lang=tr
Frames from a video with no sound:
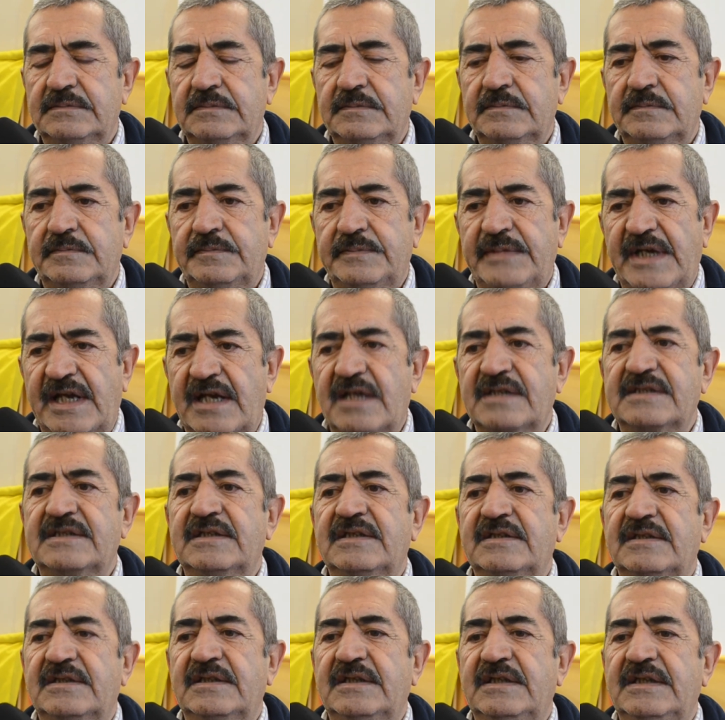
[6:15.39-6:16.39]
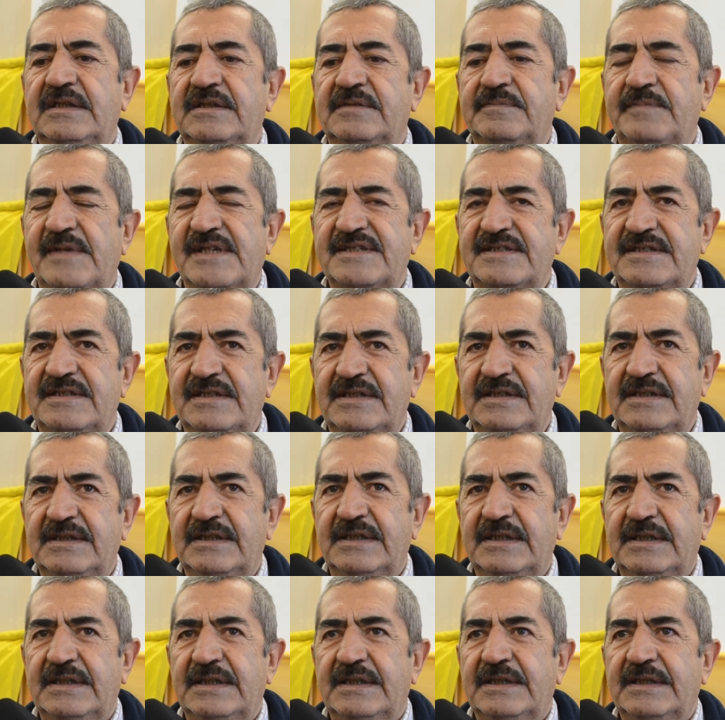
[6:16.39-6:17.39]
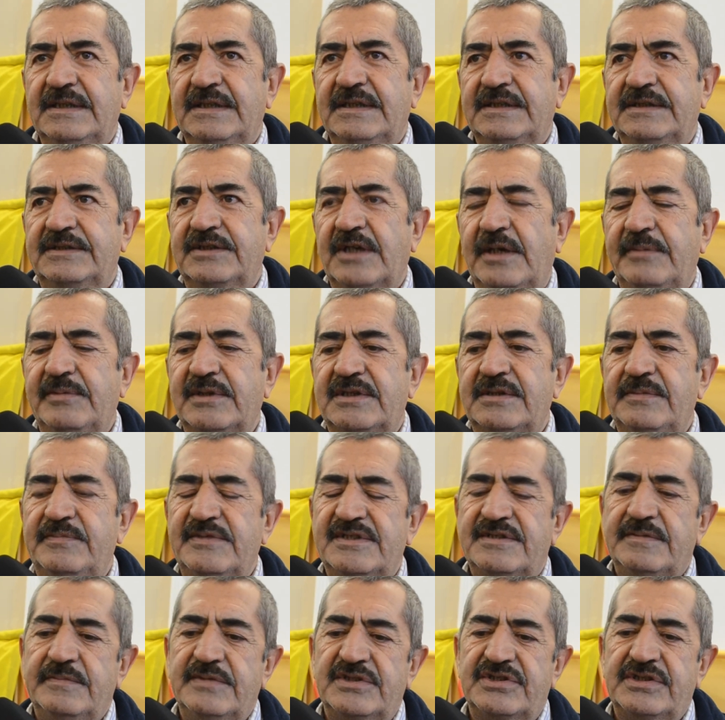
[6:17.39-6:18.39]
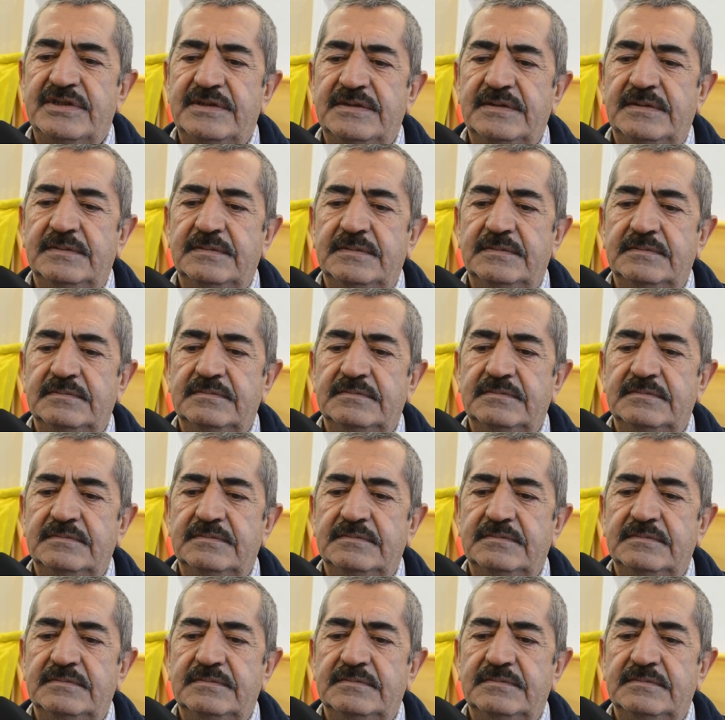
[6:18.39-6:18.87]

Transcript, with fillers: berat etmesi e, tabii ki bizim için